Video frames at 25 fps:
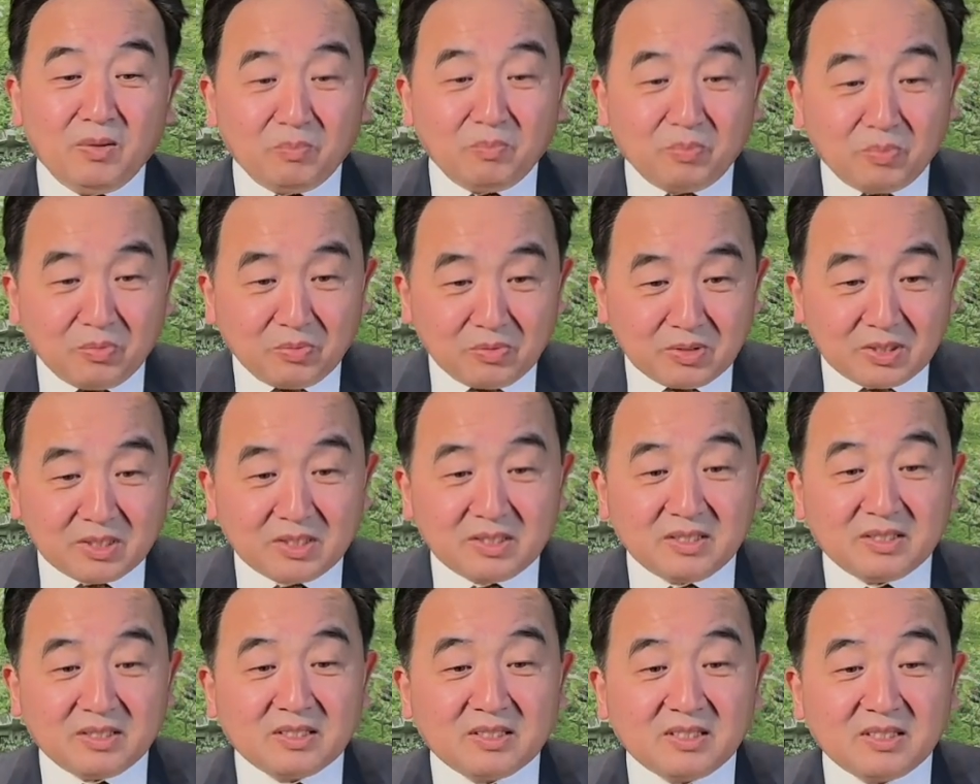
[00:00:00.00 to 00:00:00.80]
不
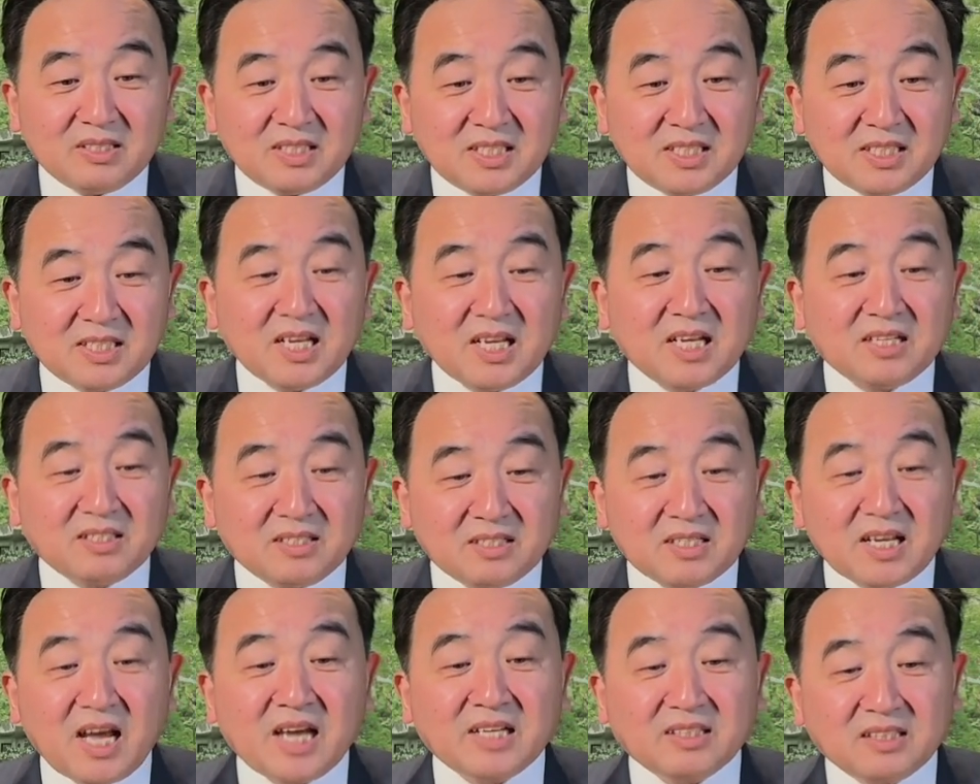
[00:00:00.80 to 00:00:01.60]
是现
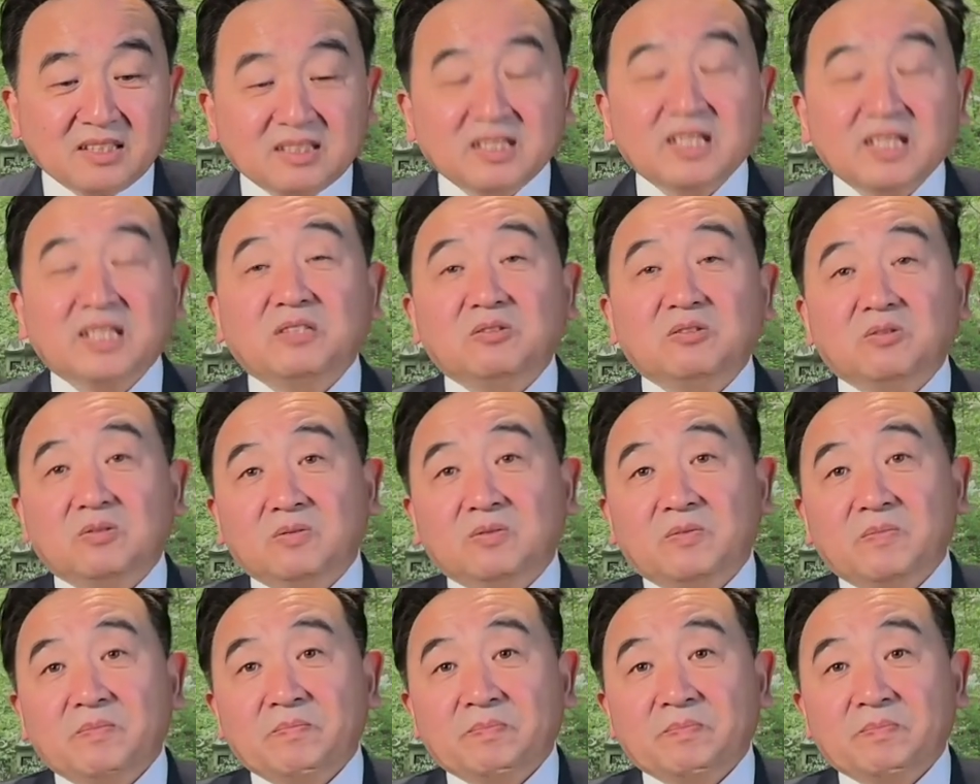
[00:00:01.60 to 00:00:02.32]
在的内容，